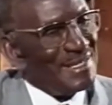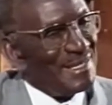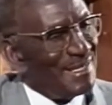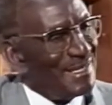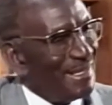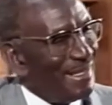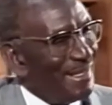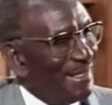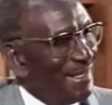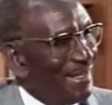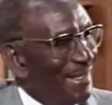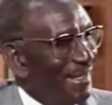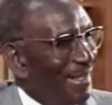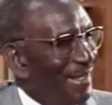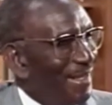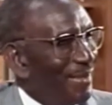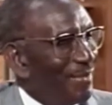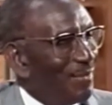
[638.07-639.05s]
citer,
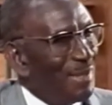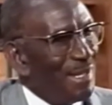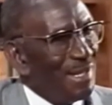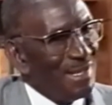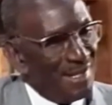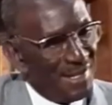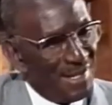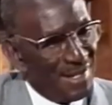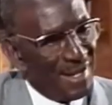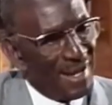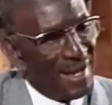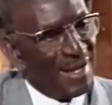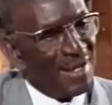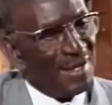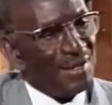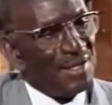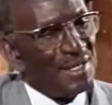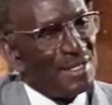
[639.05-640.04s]
mais il y
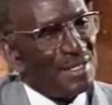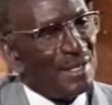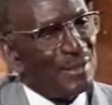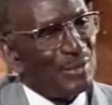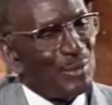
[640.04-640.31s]
a des